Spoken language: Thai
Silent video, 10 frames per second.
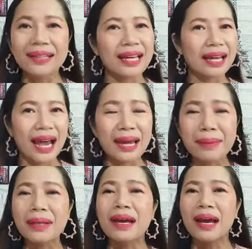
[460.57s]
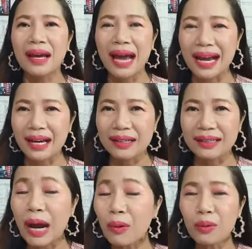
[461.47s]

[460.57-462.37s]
แต่ให้มันอ่าเข้า